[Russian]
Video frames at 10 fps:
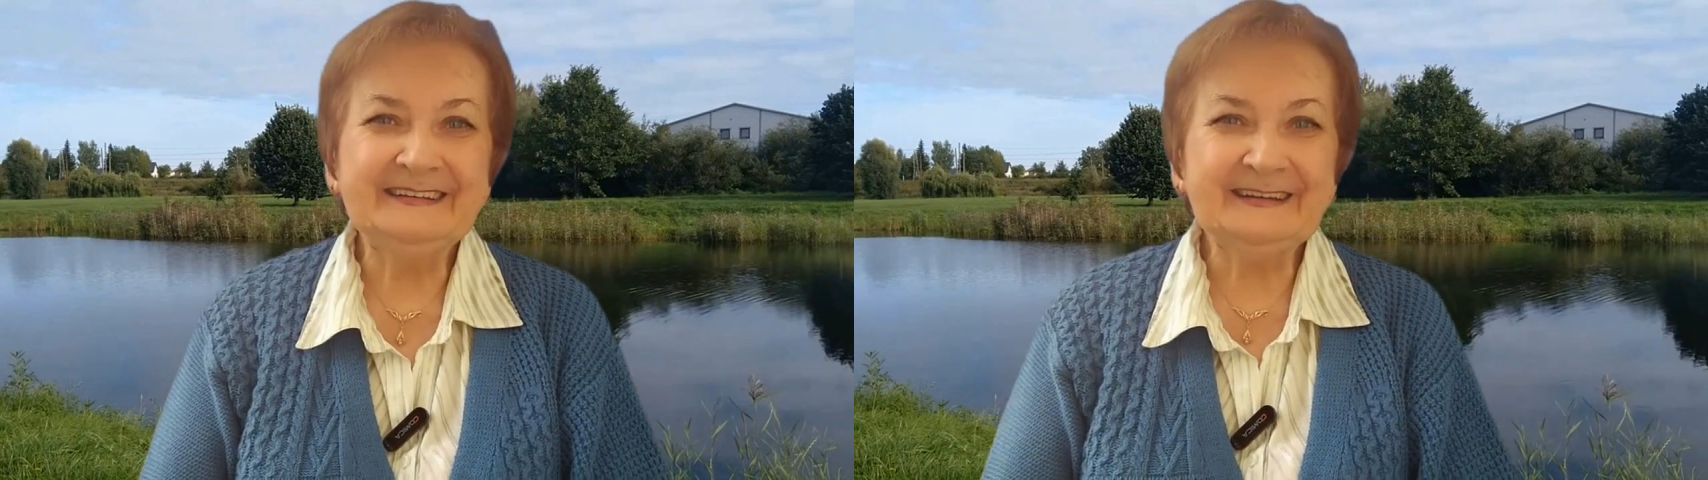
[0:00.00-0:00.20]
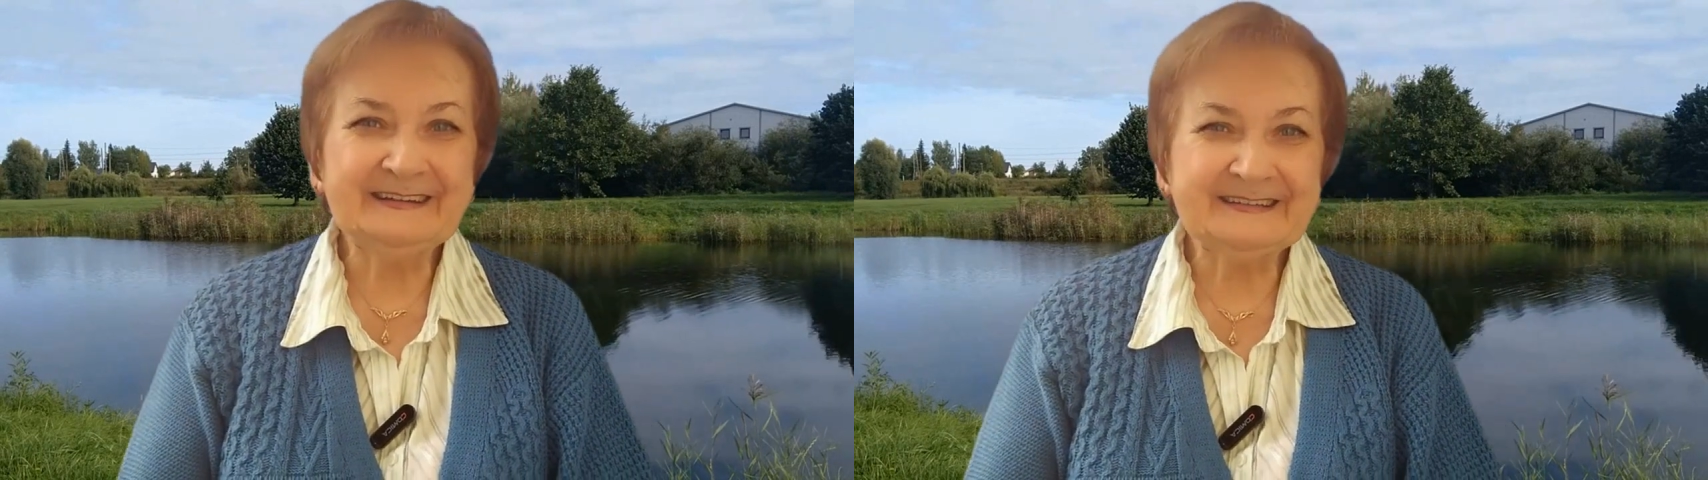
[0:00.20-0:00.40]

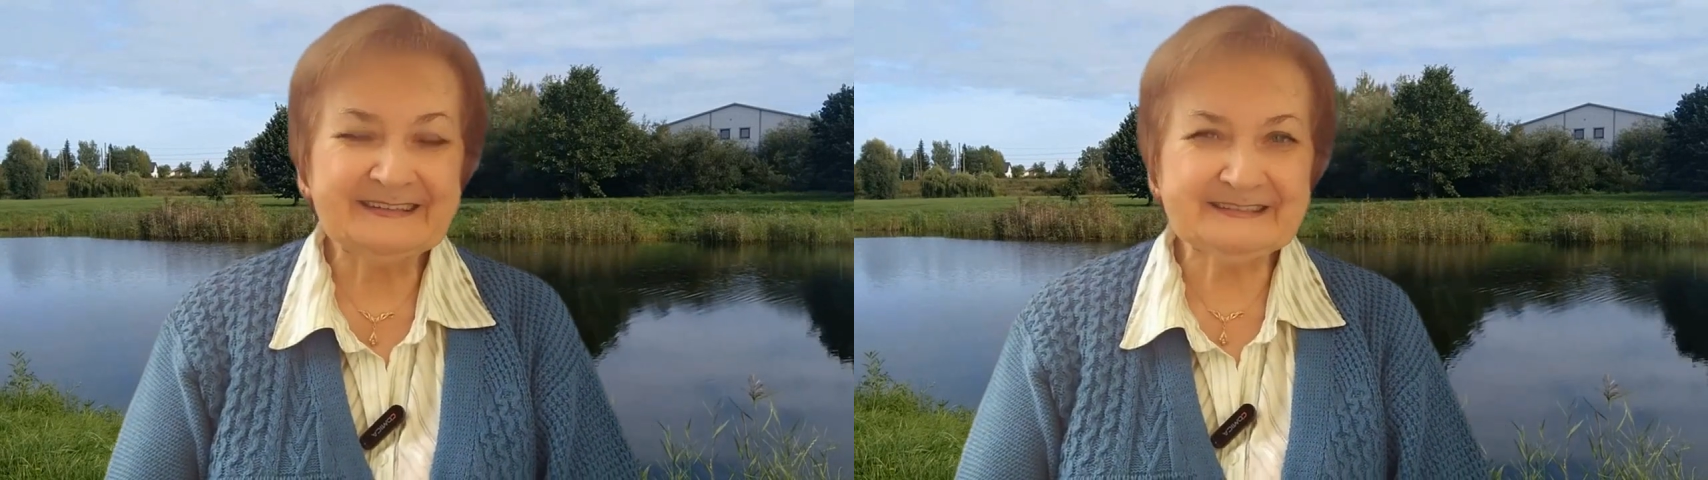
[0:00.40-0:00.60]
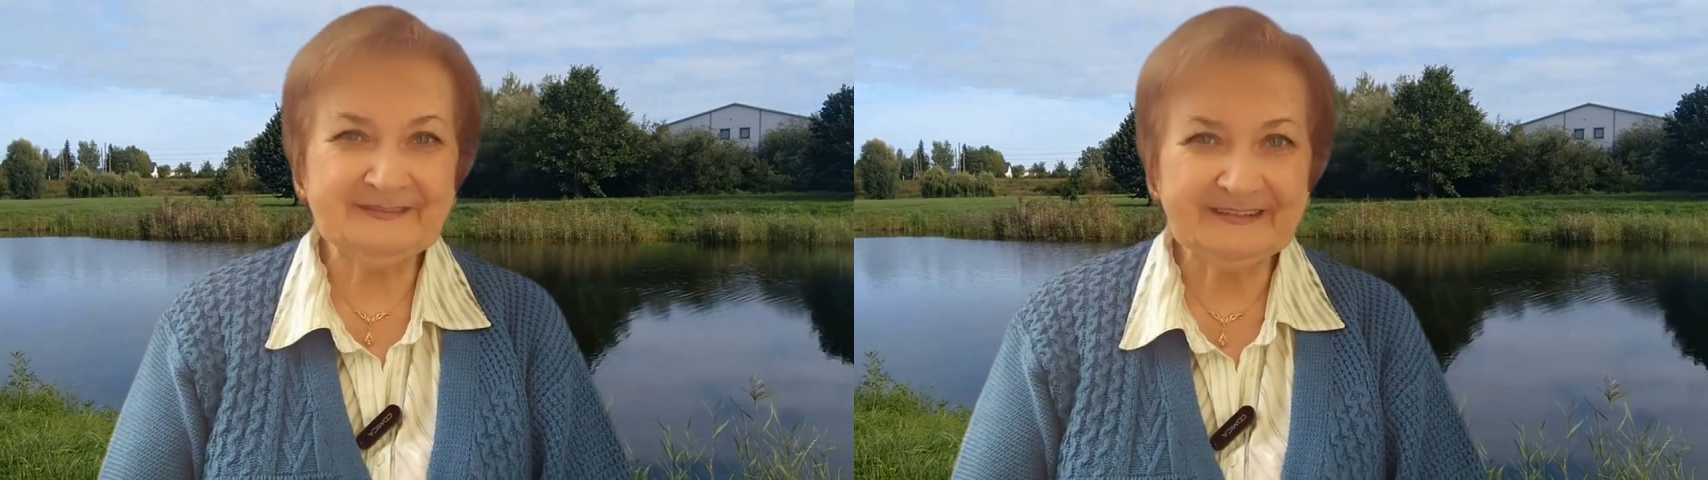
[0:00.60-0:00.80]
я
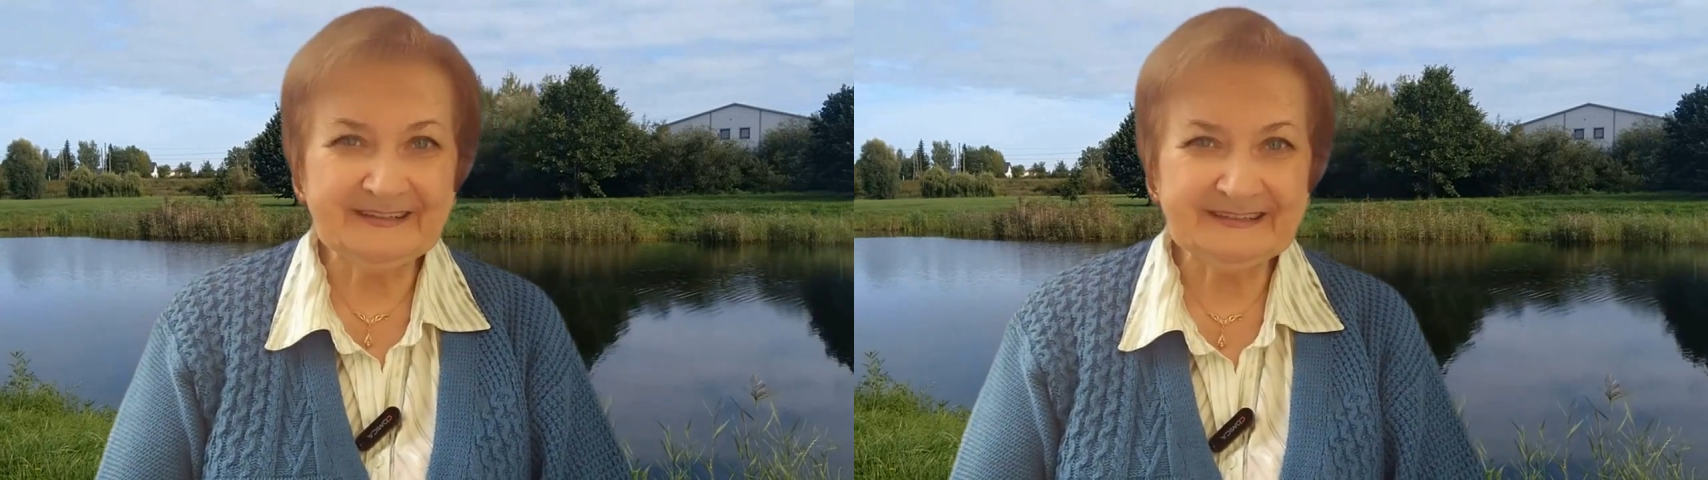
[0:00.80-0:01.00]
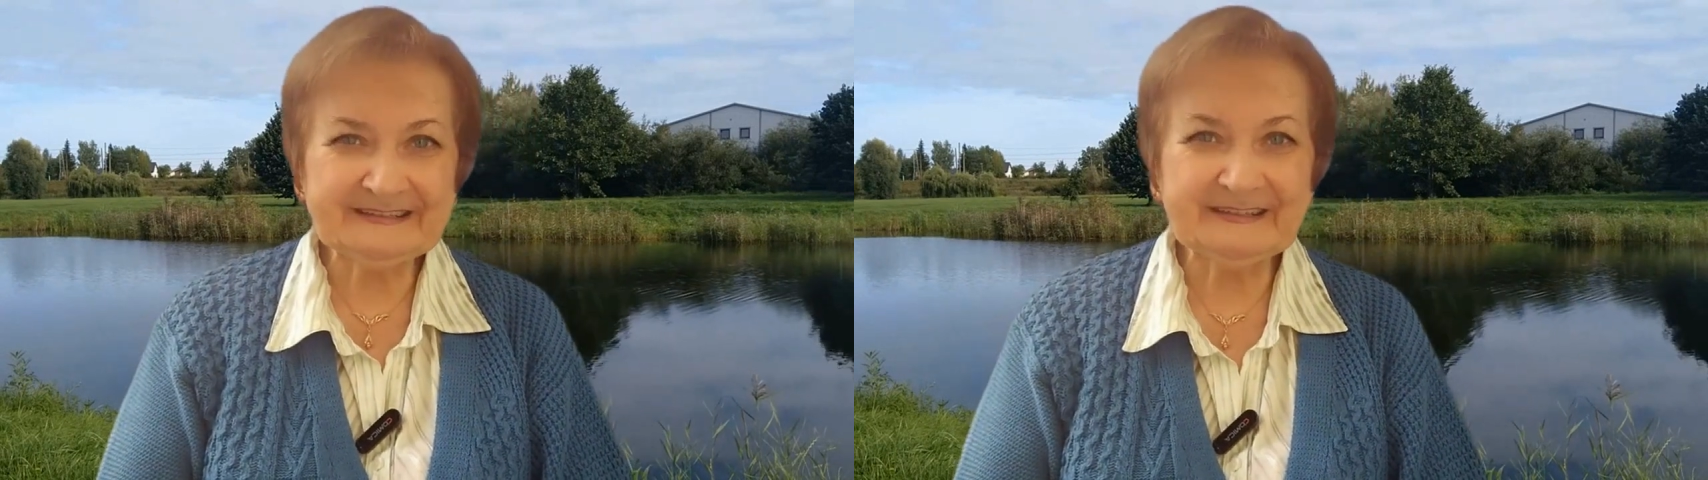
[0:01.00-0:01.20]

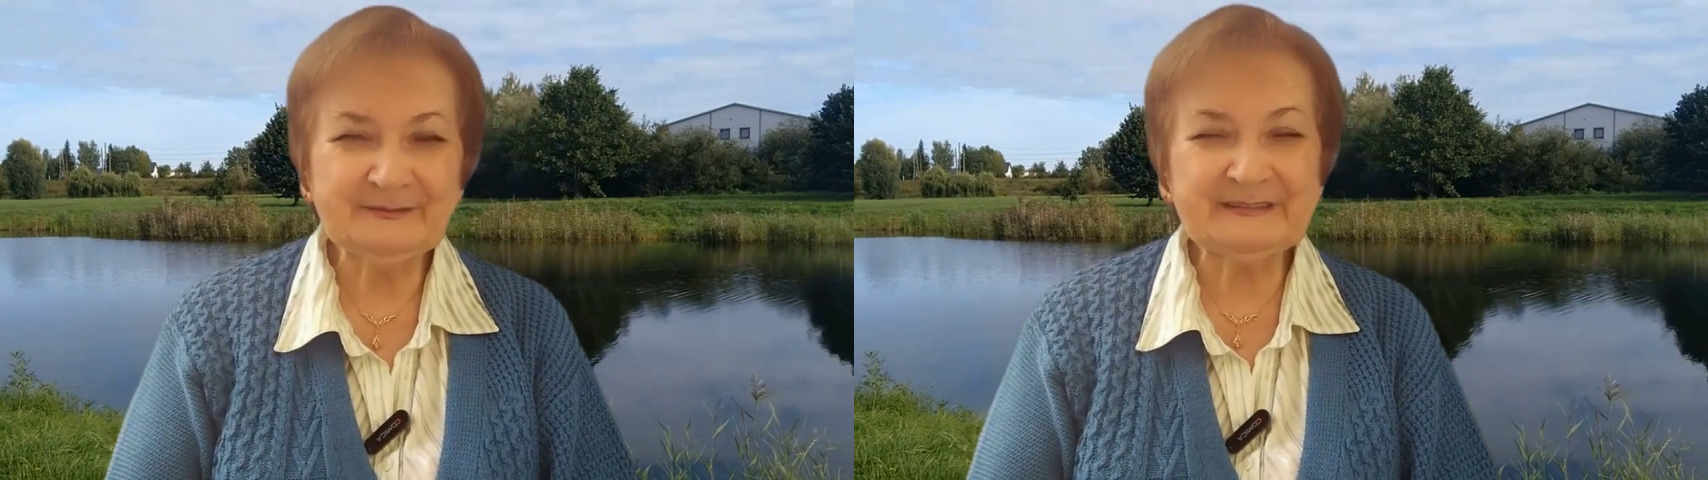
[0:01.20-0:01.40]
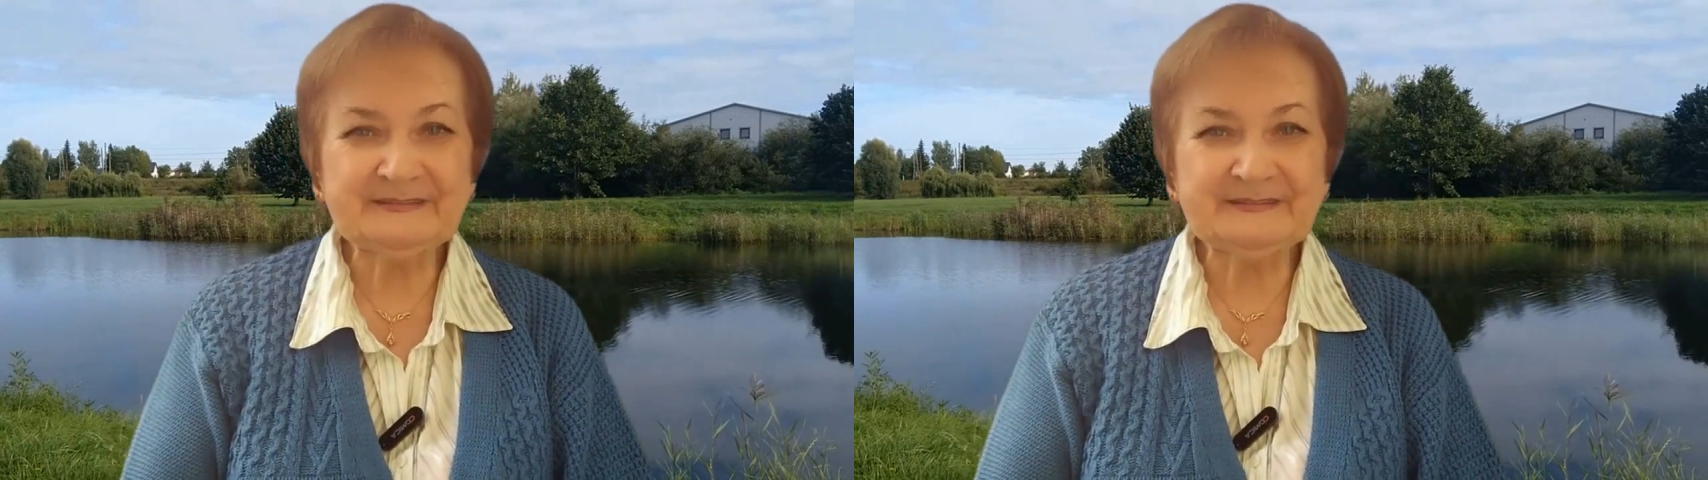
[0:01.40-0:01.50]
разговаривала с одной